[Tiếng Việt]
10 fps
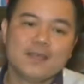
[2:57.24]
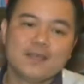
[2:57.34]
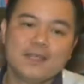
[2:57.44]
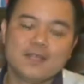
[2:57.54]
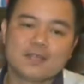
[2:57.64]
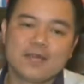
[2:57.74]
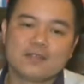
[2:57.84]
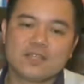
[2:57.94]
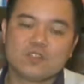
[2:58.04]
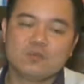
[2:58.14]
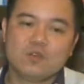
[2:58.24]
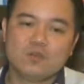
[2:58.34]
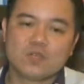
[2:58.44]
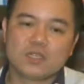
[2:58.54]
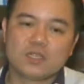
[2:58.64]
thì nó tạo ra cho
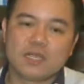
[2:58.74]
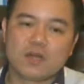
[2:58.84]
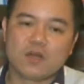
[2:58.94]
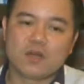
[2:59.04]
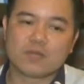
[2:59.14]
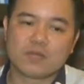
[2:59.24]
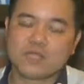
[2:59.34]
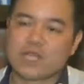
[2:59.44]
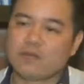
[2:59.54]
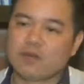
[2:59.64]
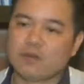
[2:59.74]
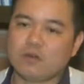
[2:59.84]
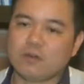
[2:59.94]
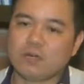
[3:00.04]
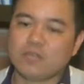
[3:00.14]
mỗi một nhà khoa học tham gia
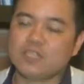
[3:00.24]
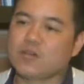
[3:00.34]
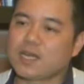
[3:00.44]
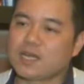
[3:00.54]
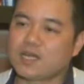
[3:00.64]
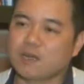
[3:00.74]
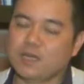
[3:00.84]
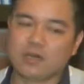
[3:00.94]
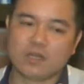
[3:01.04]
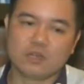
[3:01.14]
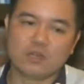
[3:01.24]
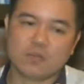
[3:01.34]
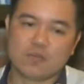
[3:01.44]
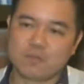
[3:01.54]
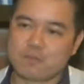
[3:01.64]
vào biên soạn các cái học liệu này thu
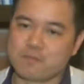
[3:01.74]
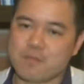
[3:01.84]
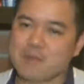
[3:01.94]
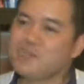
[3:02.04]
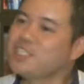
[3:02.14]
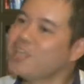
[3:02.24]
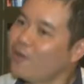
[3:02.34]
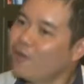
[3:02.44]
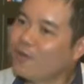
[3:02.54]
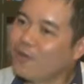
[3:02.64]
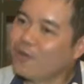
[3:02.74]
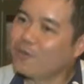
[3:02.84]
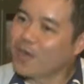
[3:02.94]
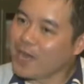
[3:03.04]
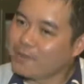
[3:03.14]
nhập khoảng 30 triệu
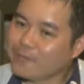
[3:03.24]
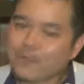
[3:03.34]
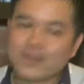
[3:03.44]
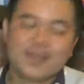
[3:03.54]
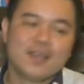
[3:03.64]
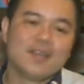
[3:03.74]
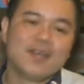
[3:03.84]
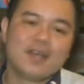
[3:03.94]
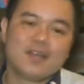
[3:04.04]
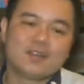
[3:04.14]
một năm à, nó